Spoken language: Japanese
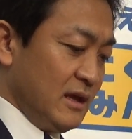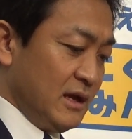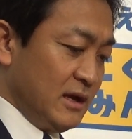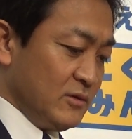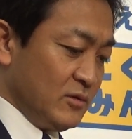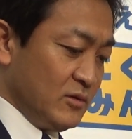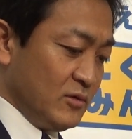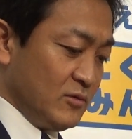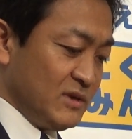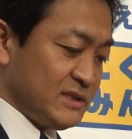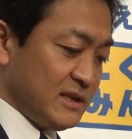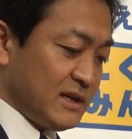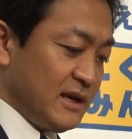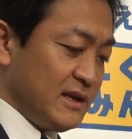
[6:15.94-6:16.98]
あのま
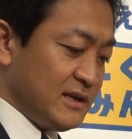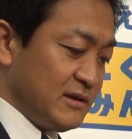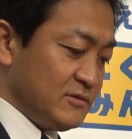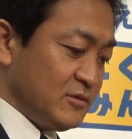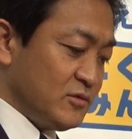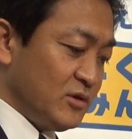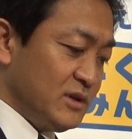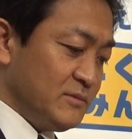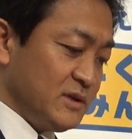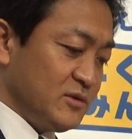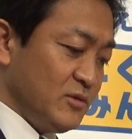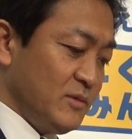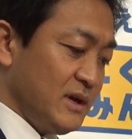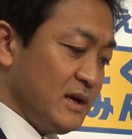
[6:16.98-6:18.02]
さに改革の取りま
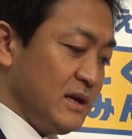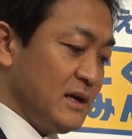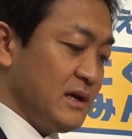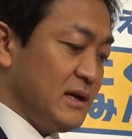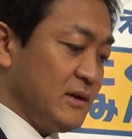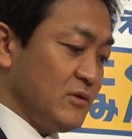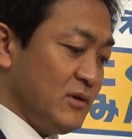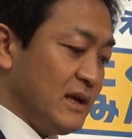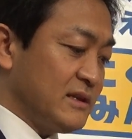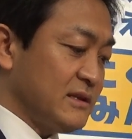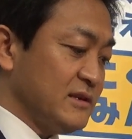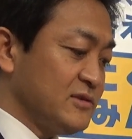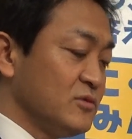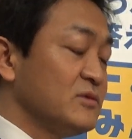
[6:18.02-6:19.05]
とめがあの
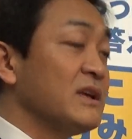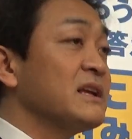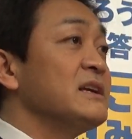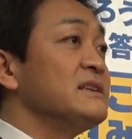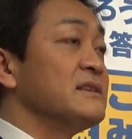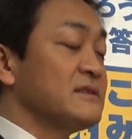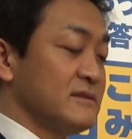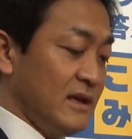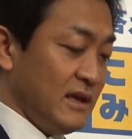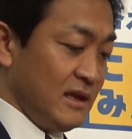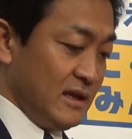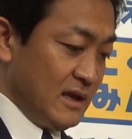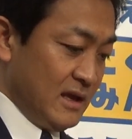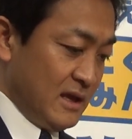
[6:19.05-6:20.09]
あってその中にですね、
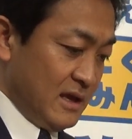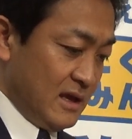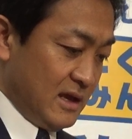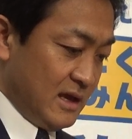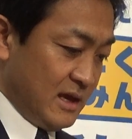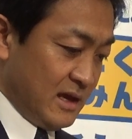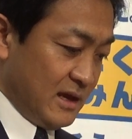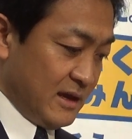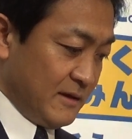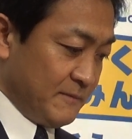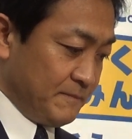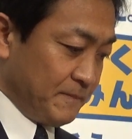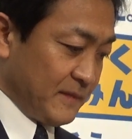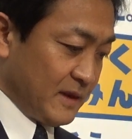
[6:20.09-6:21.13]

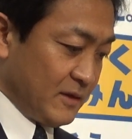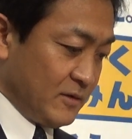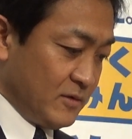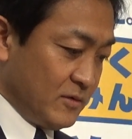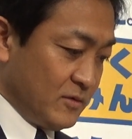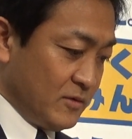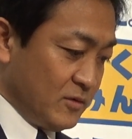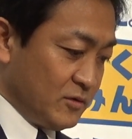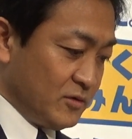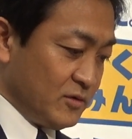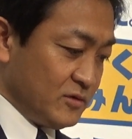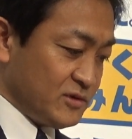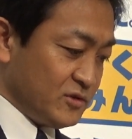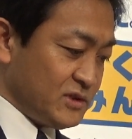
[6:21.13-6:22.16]
えー、この
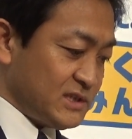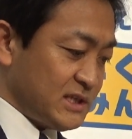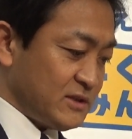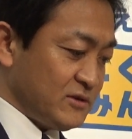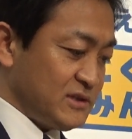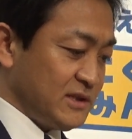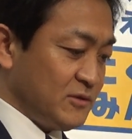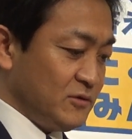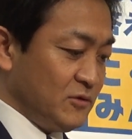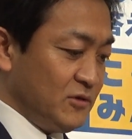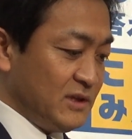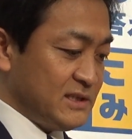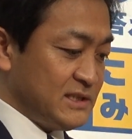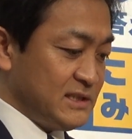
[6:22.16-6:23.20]
組織としてどの
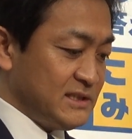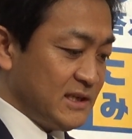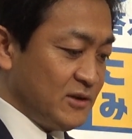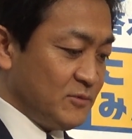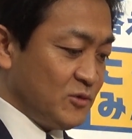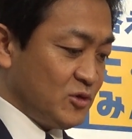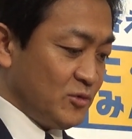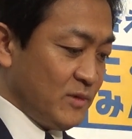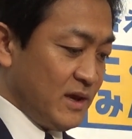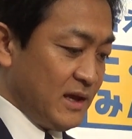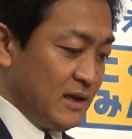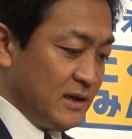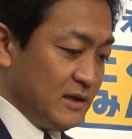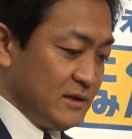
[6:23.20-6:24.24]
ような人材を求
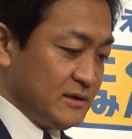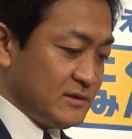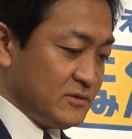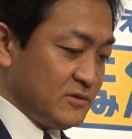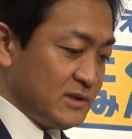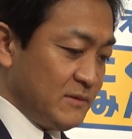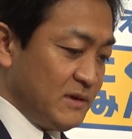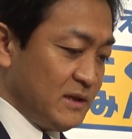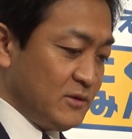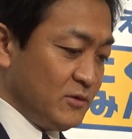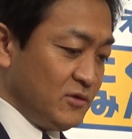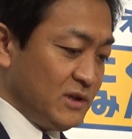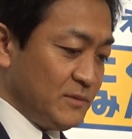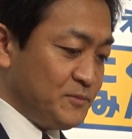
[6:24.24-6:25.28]
めそのために
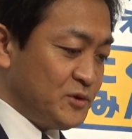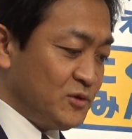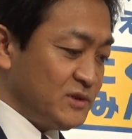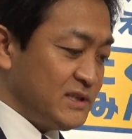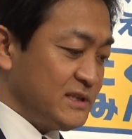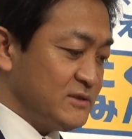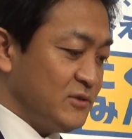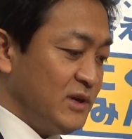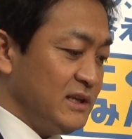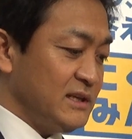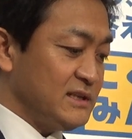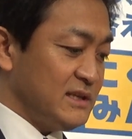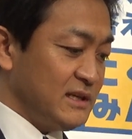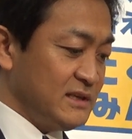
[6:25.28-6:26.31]
どのようなプロセスを経
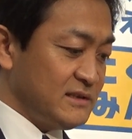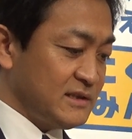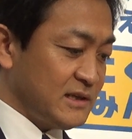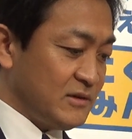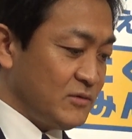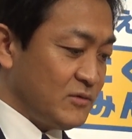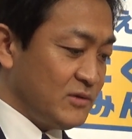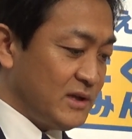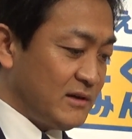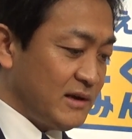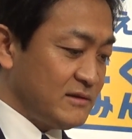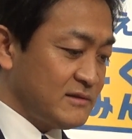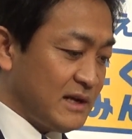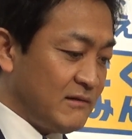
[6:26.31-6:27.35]
て選出が行わ
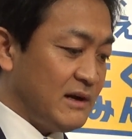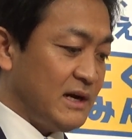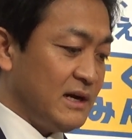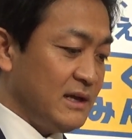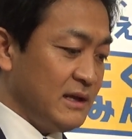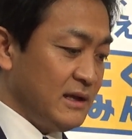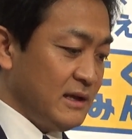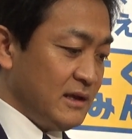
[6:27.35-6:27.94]
れるかは、